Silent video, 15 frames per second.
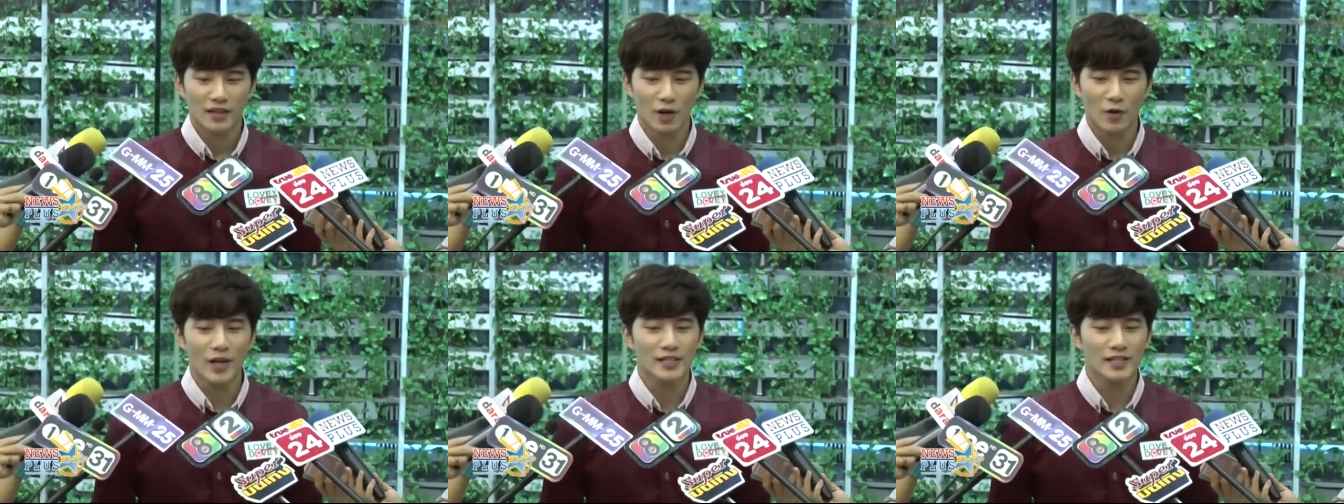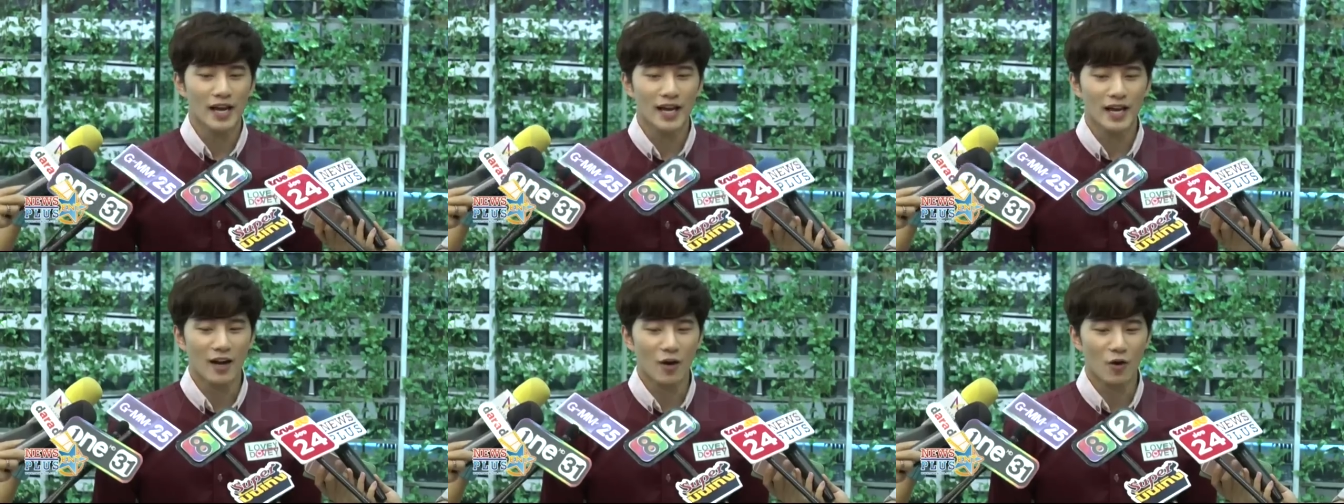เขาอยากจะ
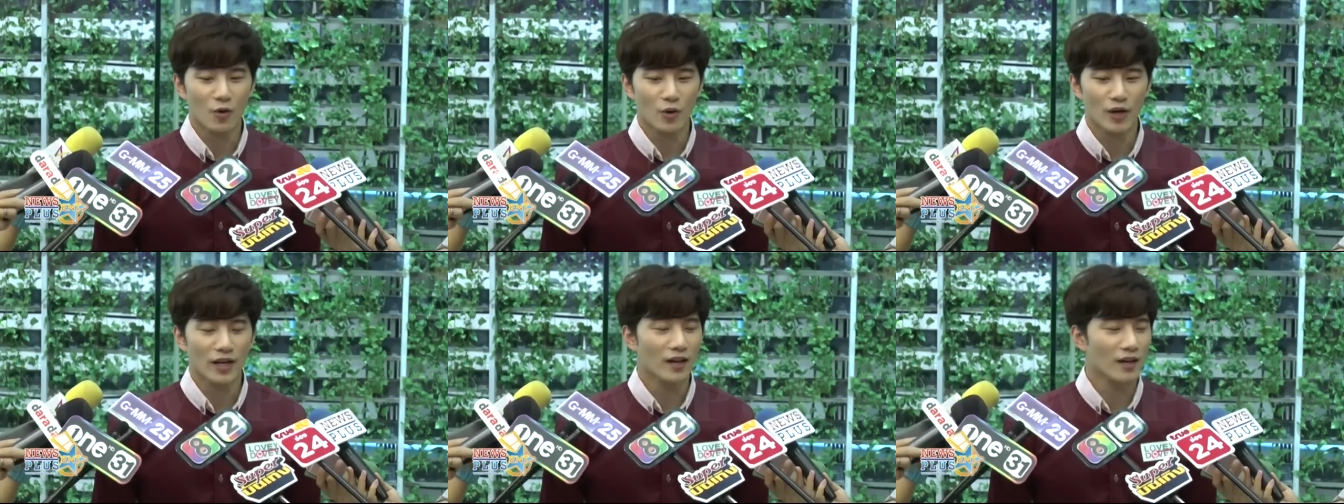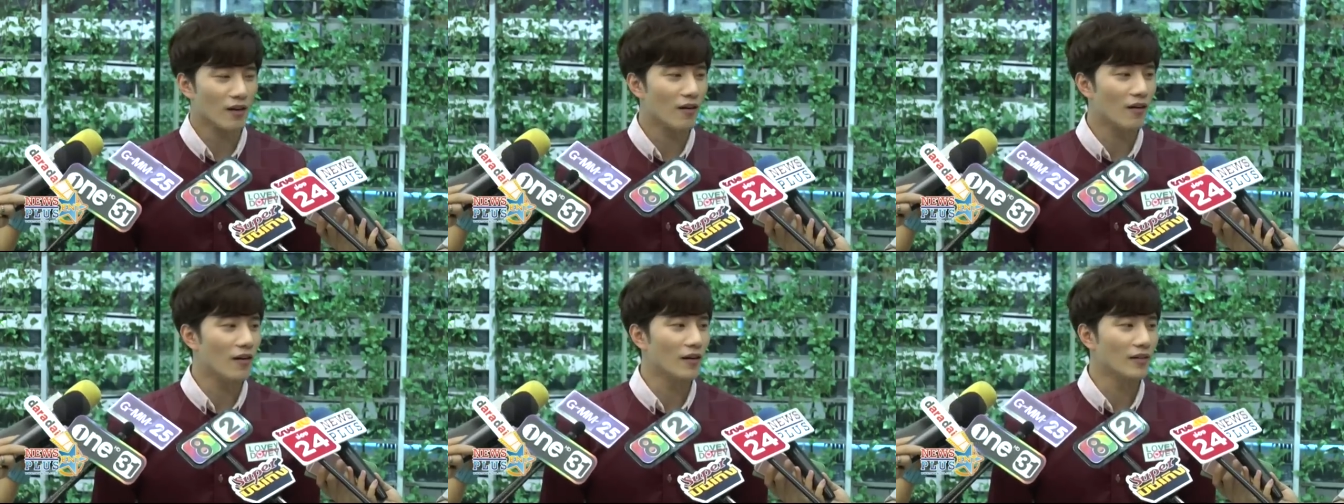ให้เราเล่นละ
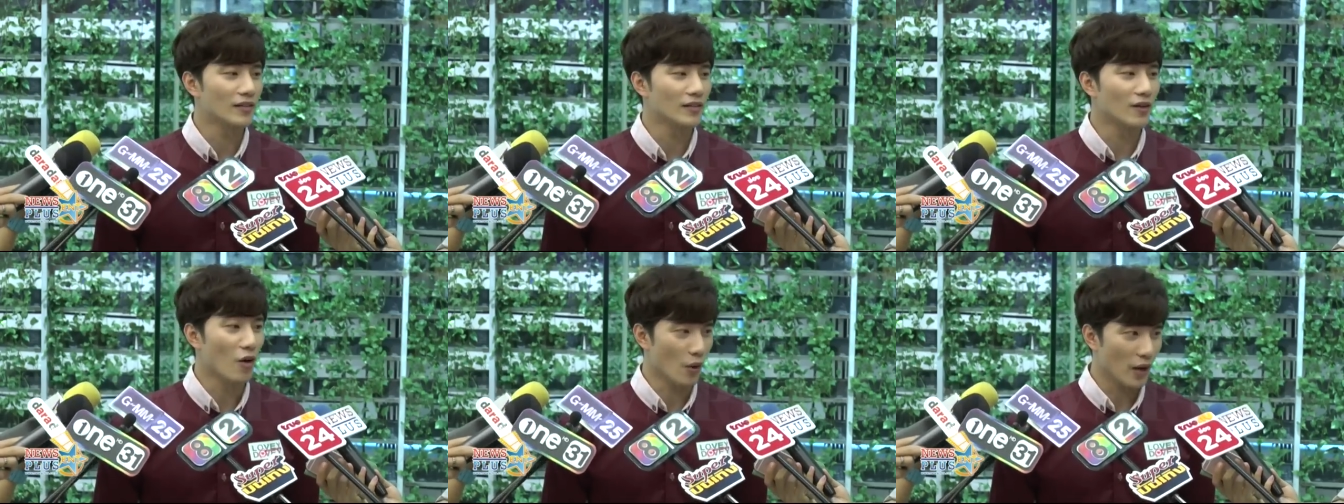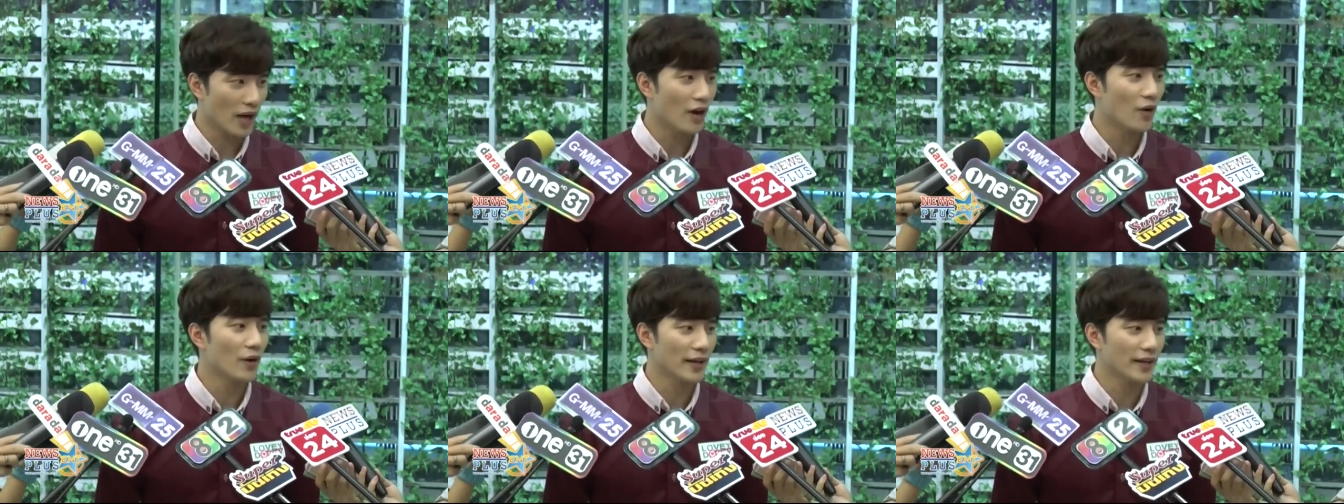ครของ
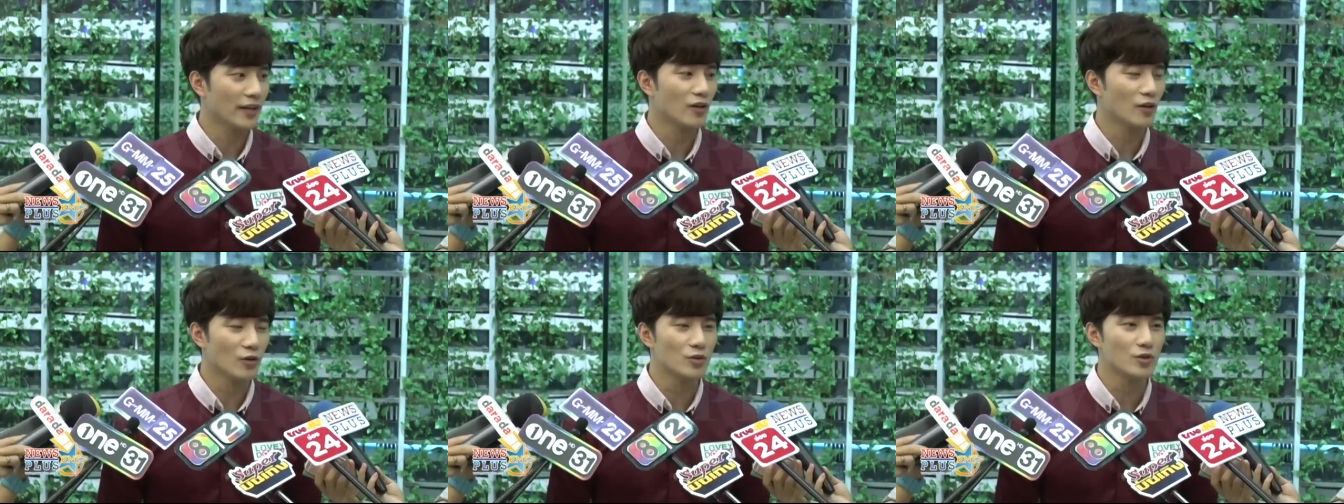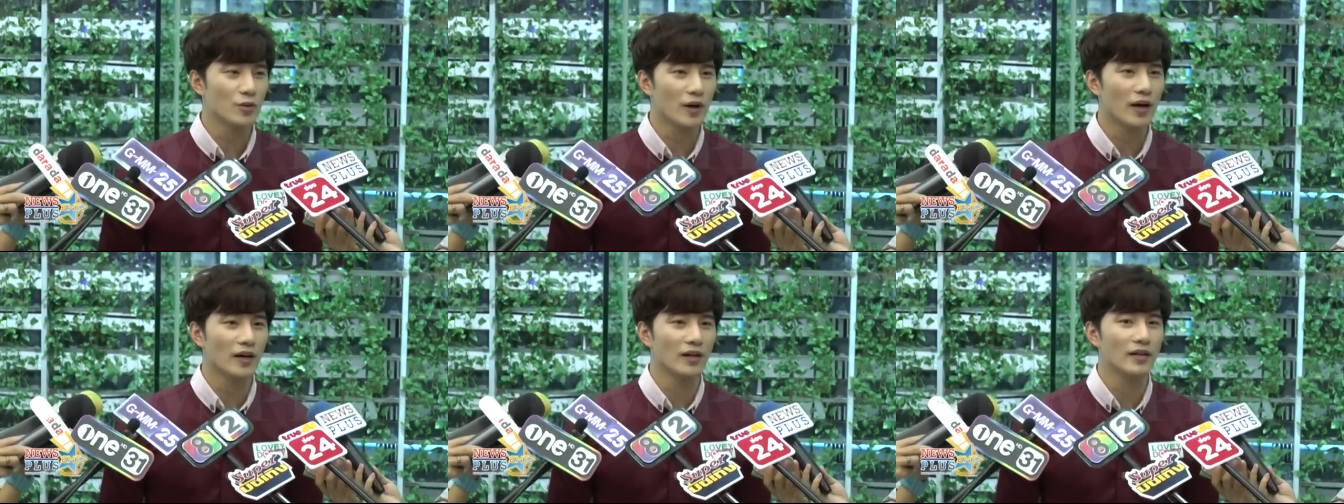เขาอะไรอย่างเงี้ย ก็รู้สึ
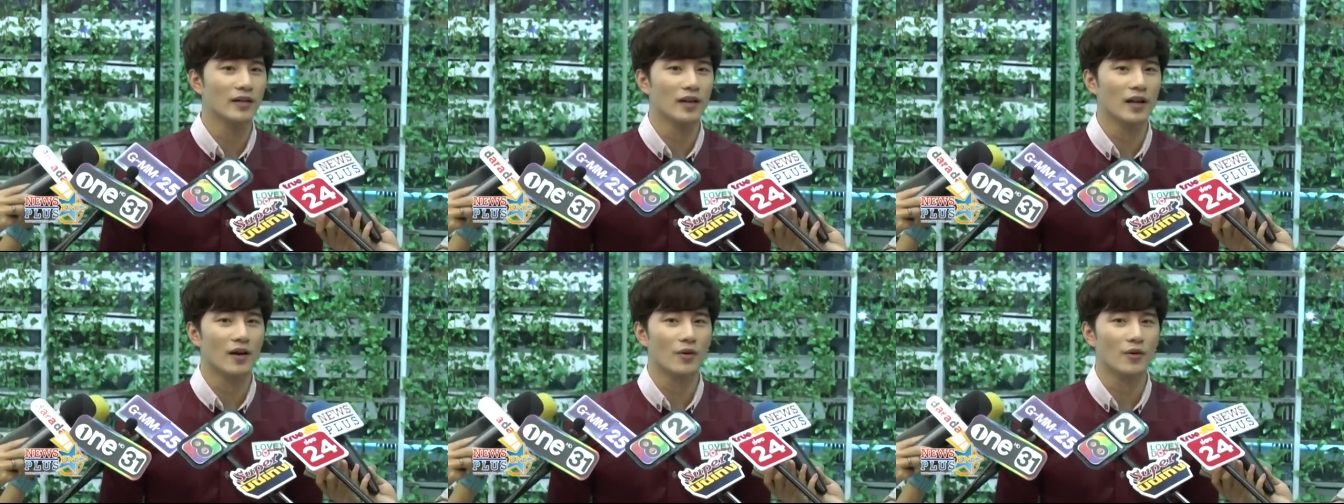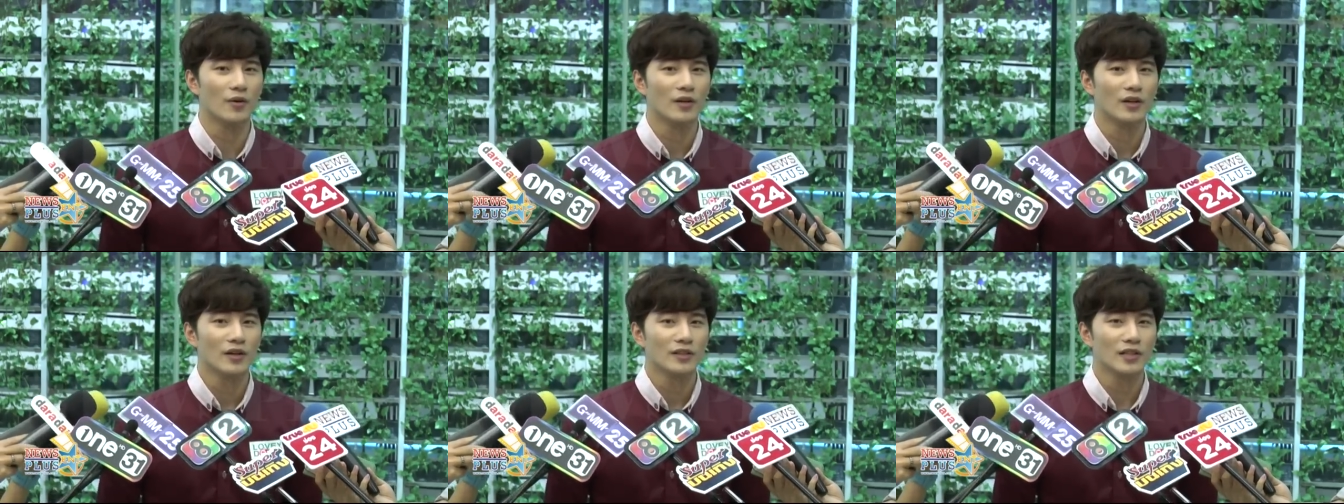กว่าเออเรา
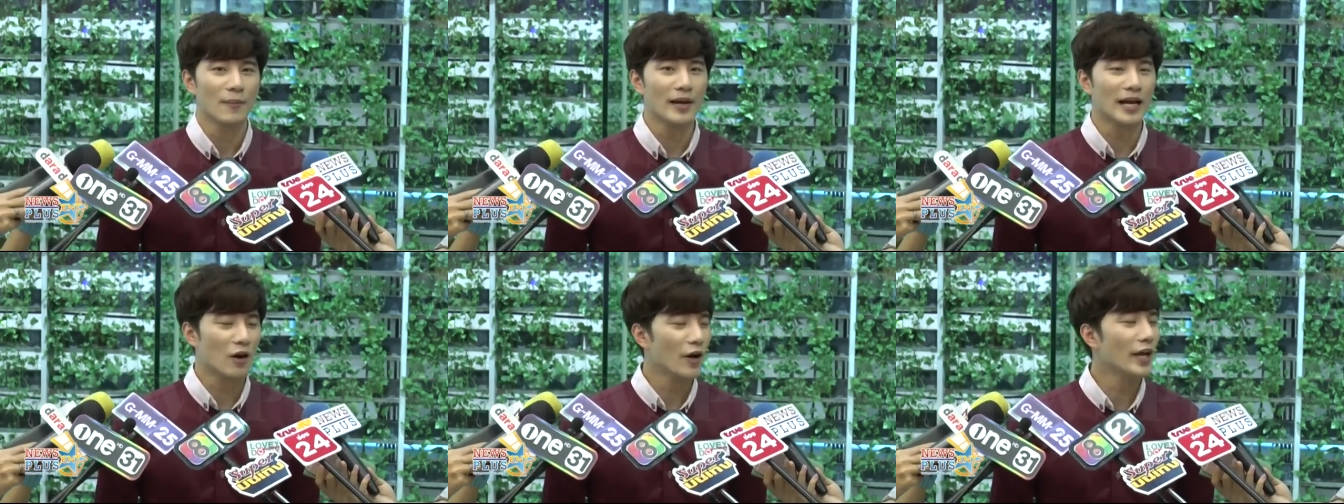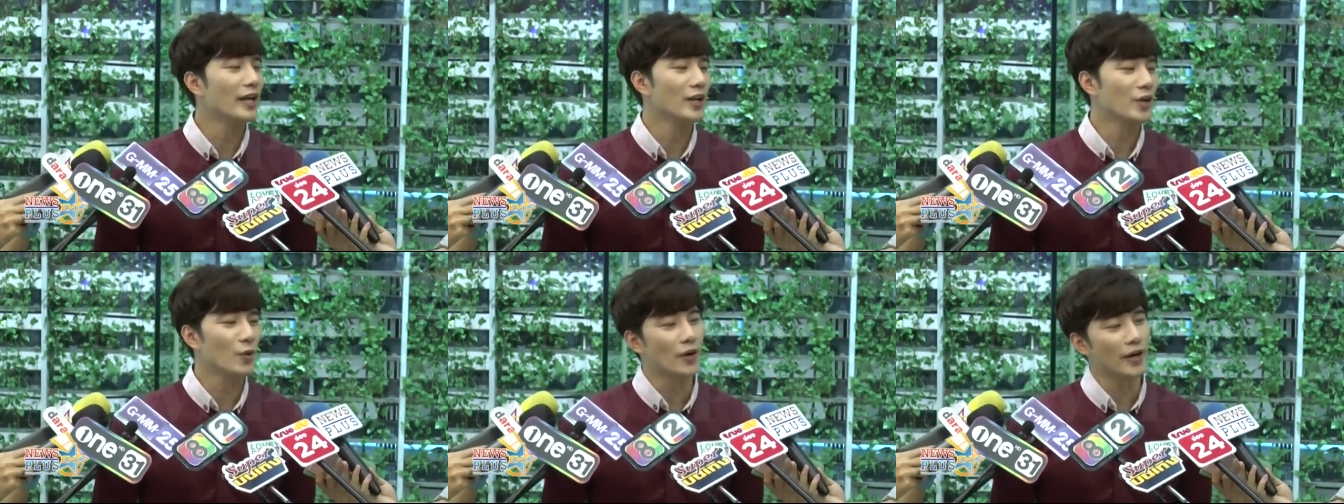ทำให้เขาเห็
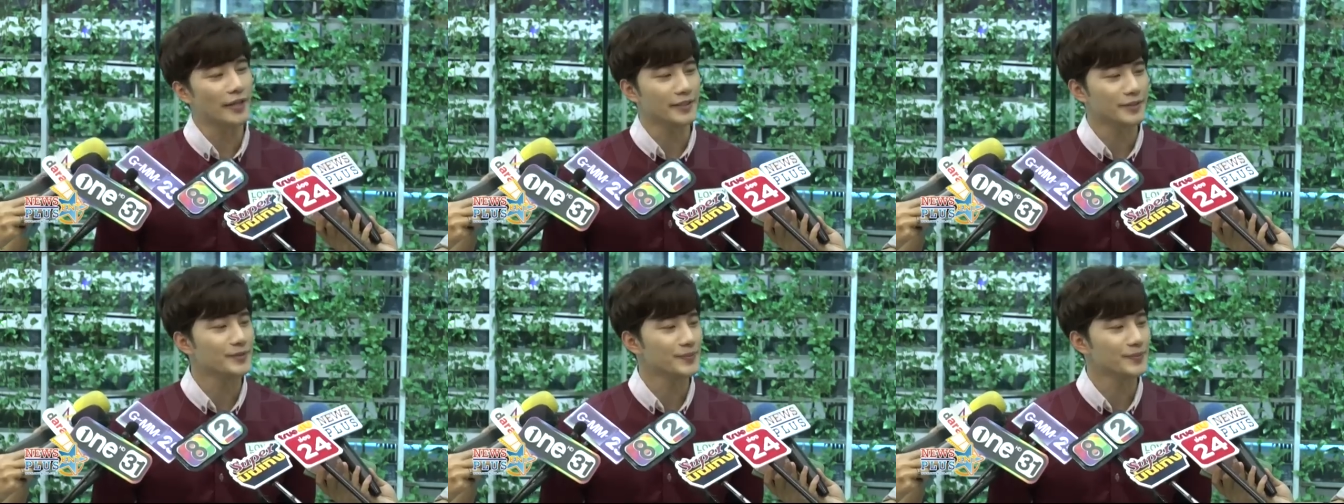นด้วย